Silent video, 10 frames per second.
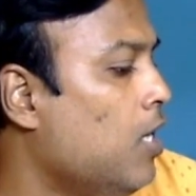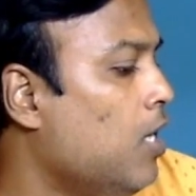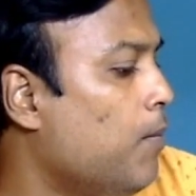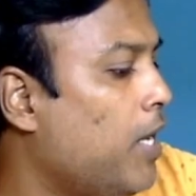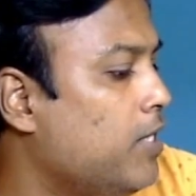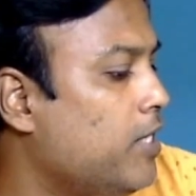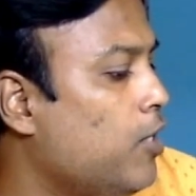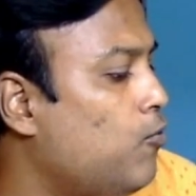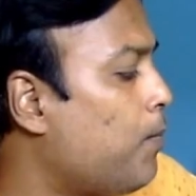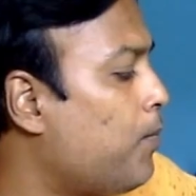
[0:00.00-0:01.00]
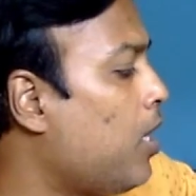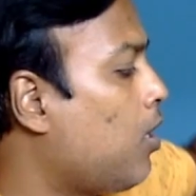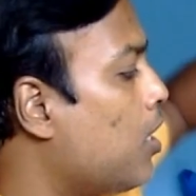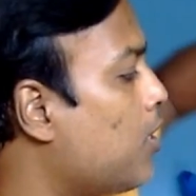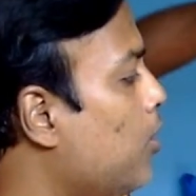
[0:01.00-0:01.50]
মানে যেহেতু আপনারা
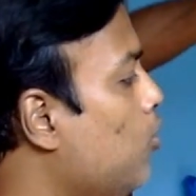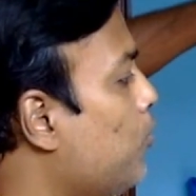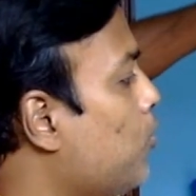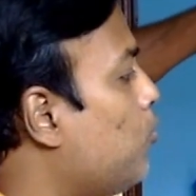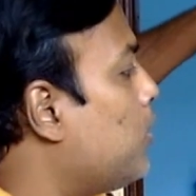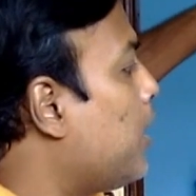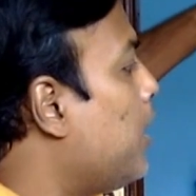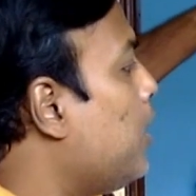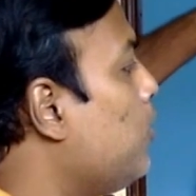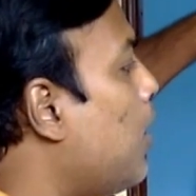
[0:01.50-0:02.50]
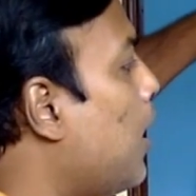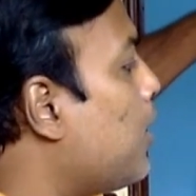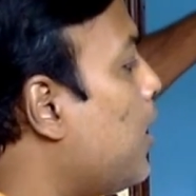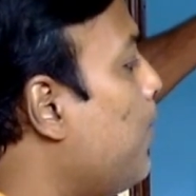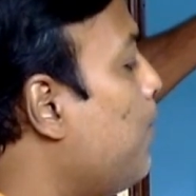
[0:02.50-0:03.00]
কাটানের ওপর করতে গেলে কিন্তু
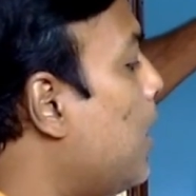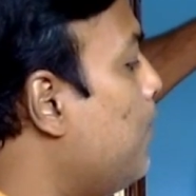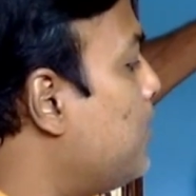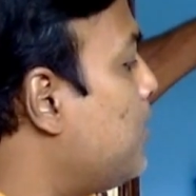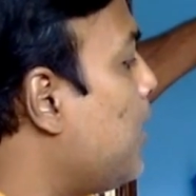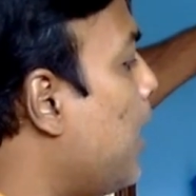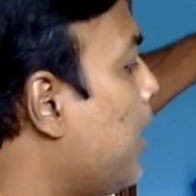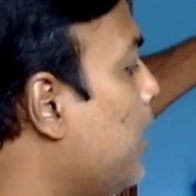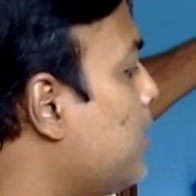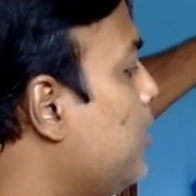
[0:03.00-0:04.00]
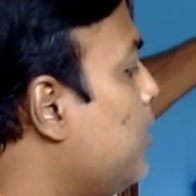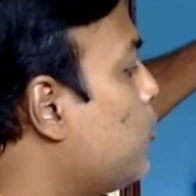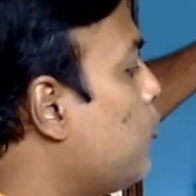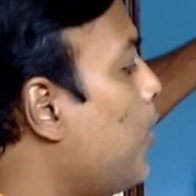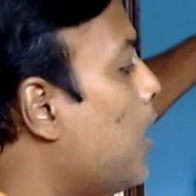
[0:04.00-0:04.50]
আলাদা মাল মেটেরিয়াল লাগে সেই
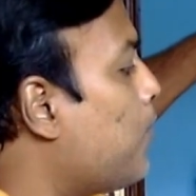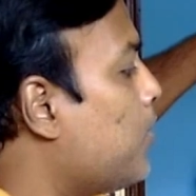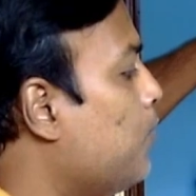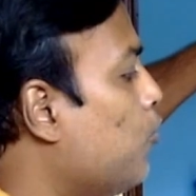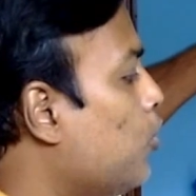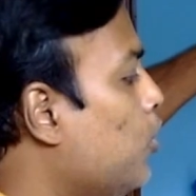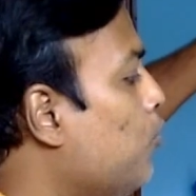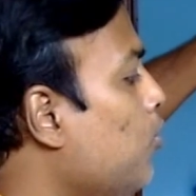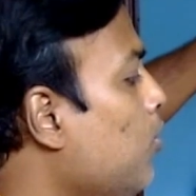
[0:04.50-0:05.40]
জিনিসগুলো আমি আপনাদের বলে দেবো